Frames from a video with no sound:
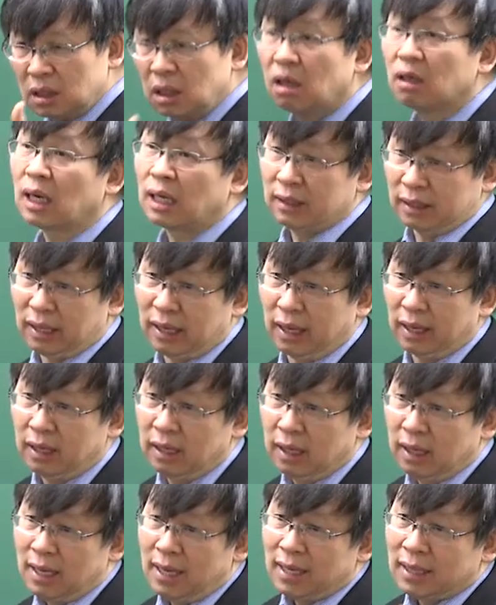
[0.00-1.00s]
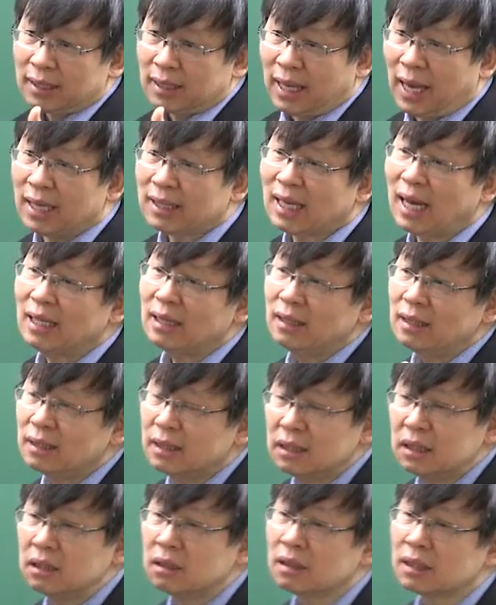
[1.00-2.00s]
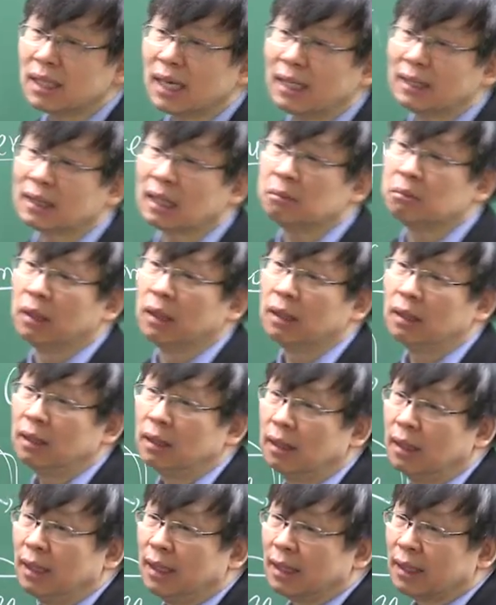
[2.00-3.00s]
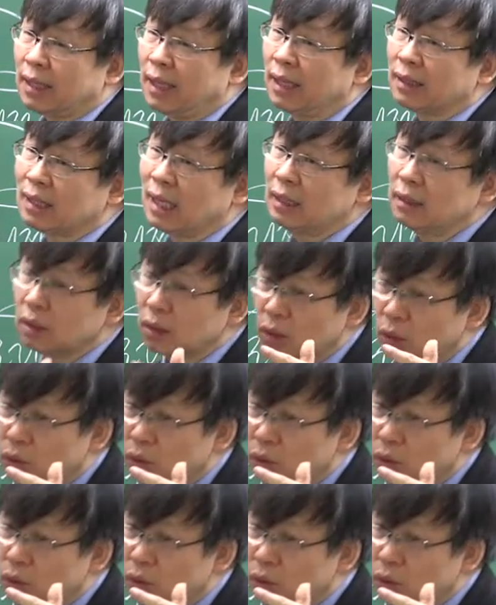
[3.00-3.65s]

뛰어난데 계산 능력이 아니라 뭐예요? 계산